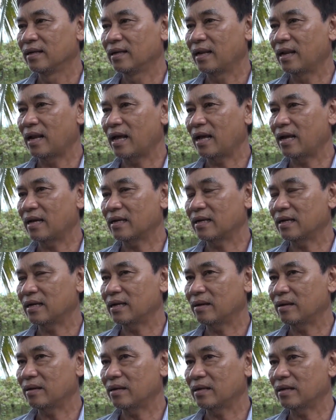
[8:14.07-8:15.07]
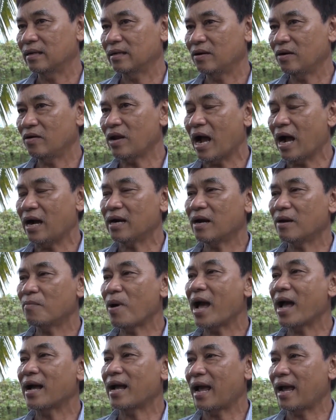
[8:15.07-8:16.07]
là gà, nó nở ra
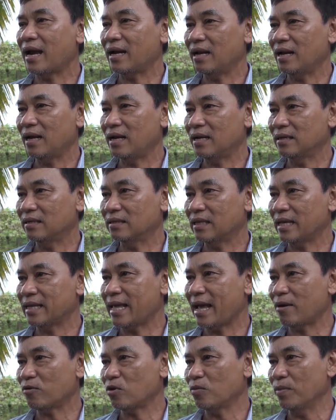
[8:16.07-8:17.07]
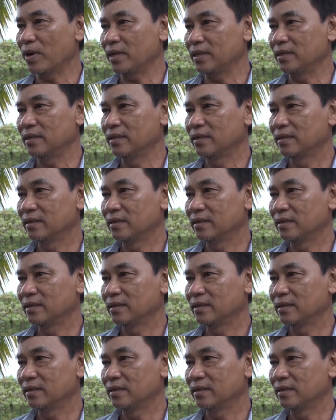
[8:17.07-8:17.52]
3 ngày là người ta giao cho mình,